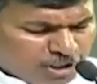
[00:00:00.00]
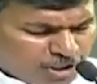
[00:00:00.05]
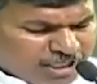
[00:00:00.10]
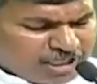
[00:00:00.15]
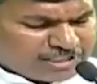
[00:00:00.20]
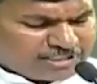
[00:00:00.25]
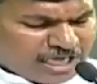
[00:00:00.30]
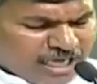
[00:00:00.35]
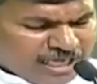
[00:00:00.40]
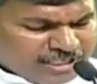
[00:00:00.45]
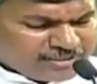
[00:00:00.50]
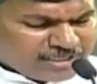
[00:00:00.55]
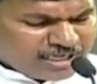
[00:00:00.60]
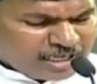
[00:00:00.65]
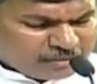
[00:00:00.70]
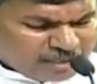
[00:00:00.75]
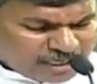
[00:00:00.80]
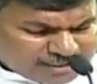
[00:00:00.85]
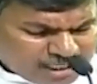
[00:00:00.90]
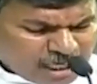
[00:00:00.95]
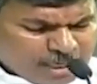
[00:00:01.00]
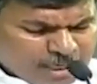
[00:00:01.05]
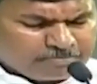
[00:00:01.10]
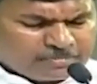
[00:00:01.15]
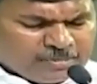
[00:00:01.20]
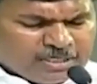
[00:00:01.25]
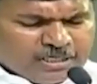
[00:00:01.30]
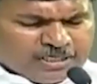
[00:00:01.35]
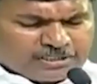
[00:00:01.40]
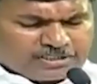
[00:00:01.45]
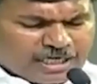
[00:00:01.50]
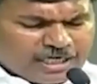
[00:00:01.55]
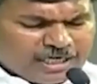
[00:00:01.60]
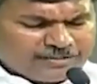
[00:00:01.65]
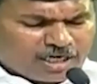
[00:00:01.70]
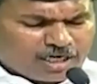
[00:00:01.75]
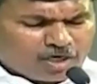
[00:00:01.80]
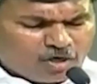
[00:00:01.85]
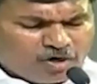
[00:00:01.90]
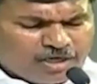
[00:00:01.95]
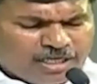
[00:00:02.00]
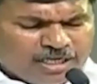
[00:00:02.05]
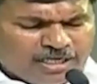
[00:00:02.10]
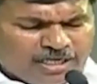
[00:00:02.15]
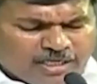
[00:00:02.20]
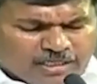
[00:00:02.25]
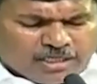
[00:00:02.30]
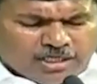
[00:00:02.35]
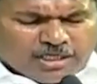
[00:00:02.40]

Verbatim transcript: ఒక చారిత్ర ఘట్టం చరిత్రలోనే